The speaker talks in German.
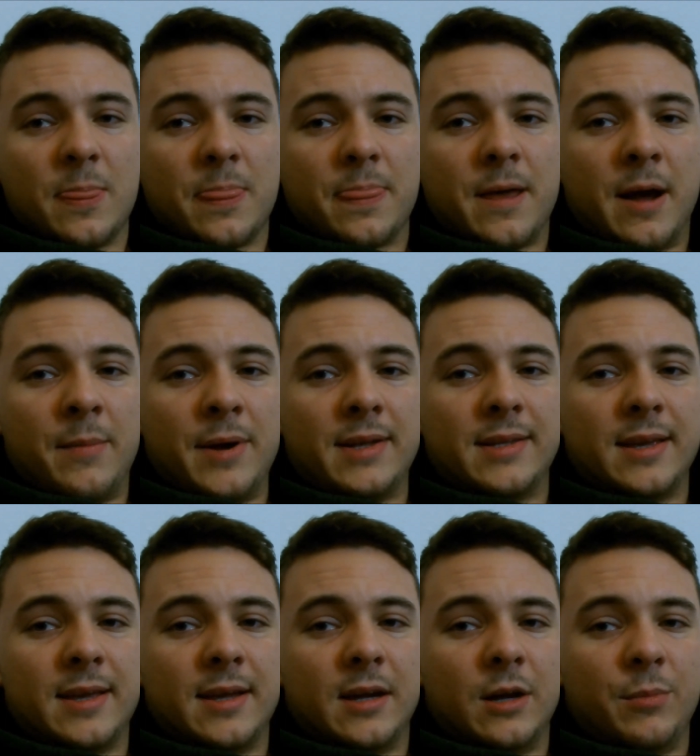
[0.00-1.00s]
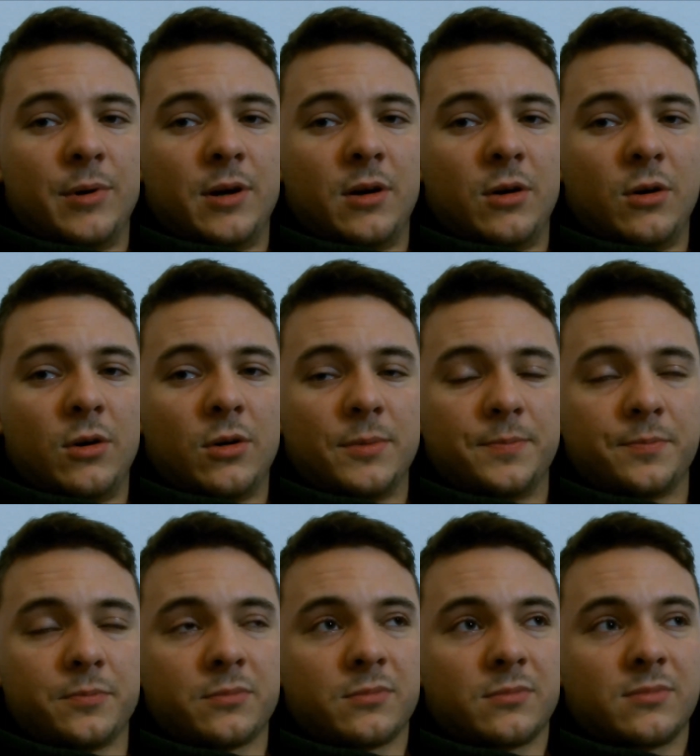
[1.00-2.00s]
Da meinte er aber auch,
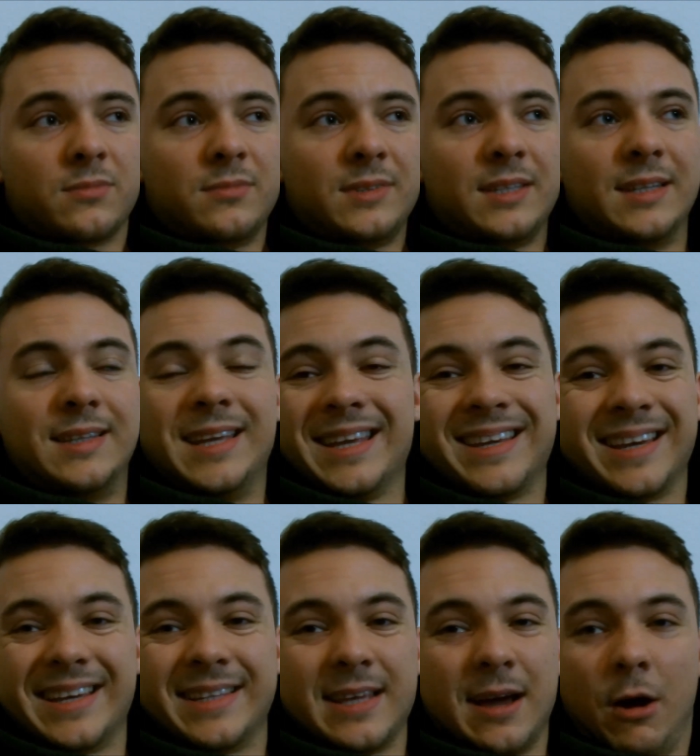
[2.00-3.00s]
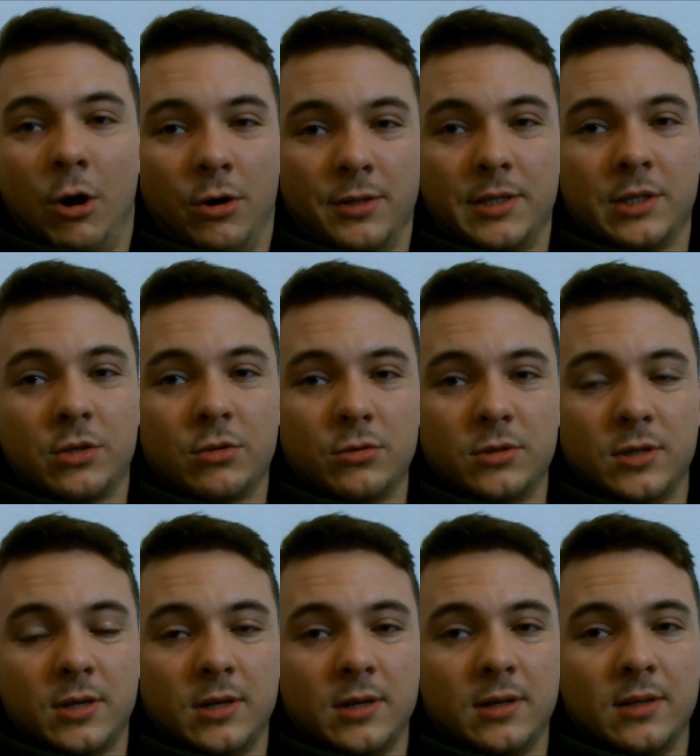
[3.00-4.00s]
den kriegt er auch nicht
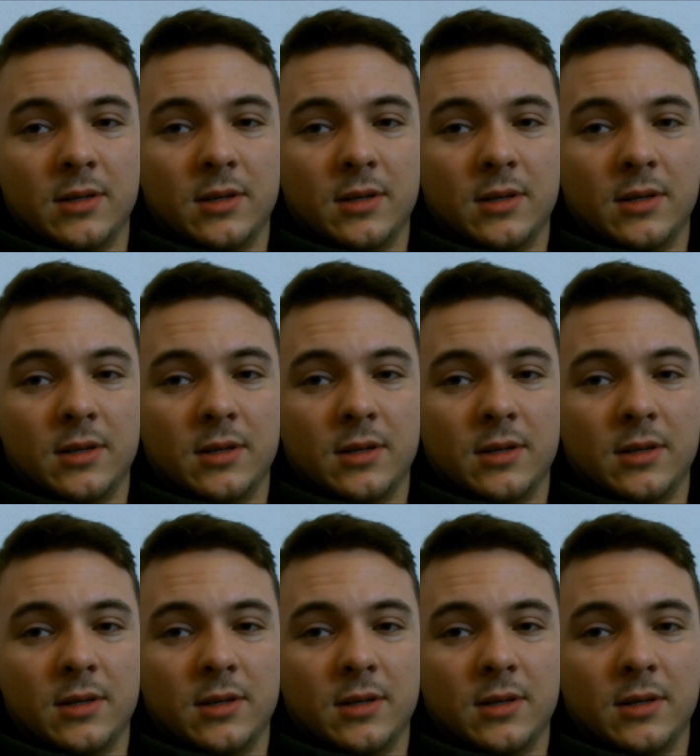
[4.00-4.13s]
runter.